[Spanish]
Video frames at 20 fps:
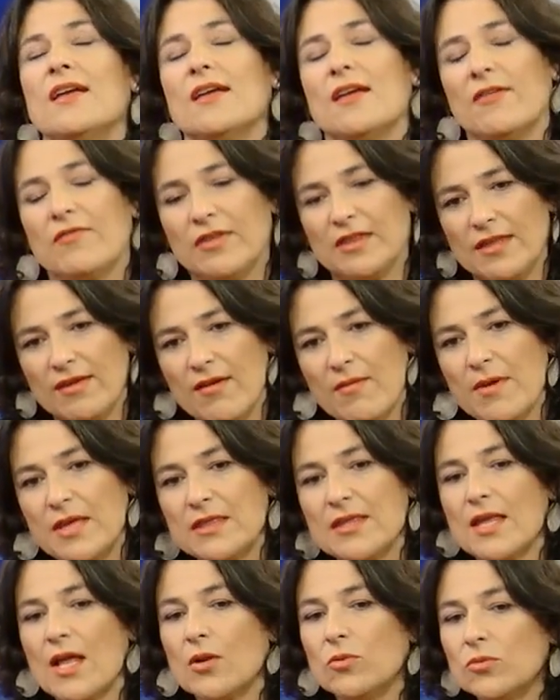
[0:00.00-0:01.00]

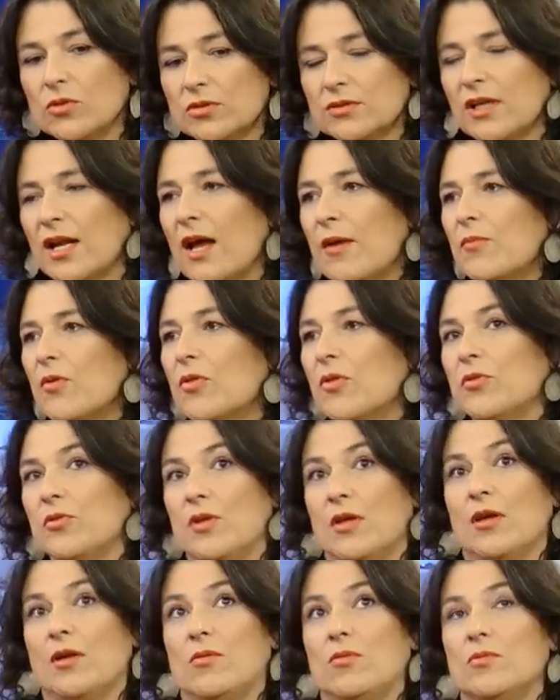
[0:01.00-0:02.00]
efectivamente, hay algunos tramos
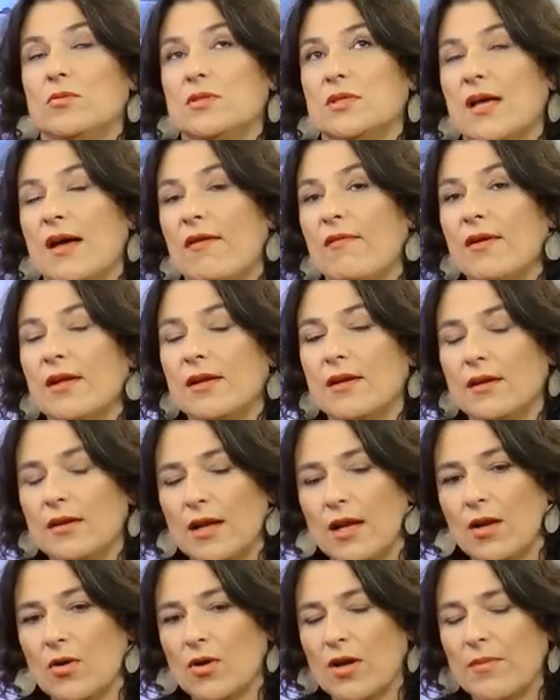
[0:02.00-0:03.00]
donde cruzaba
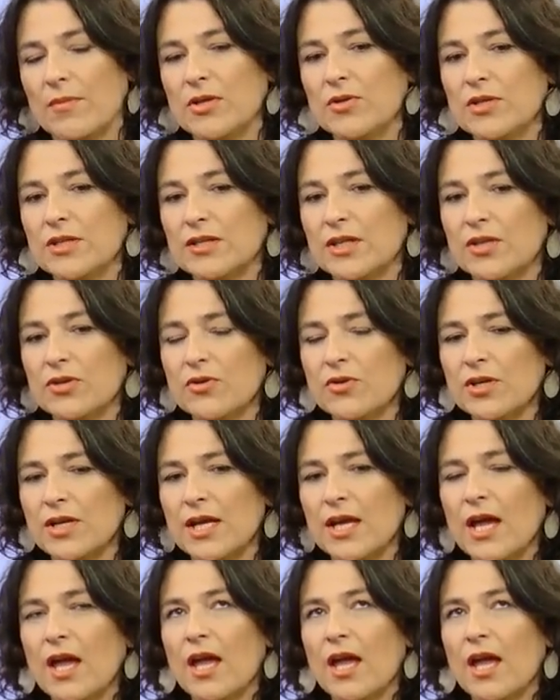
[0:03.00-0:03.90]
en, los caminos interiores